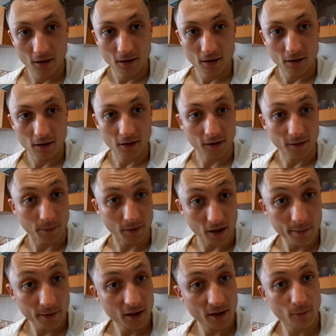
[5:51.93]
Это,
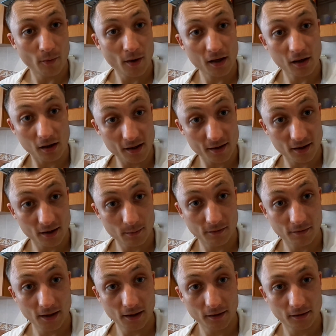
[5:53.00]
пергаментная бумага разная
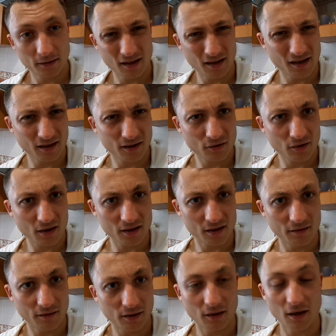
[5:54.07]
бывает. Я, наверное, сто раз
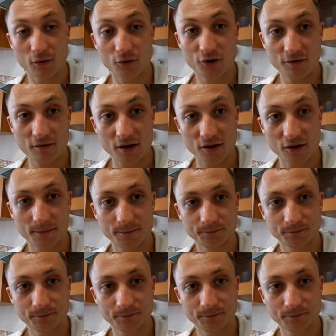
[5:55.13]
говорил. Короче, неважно.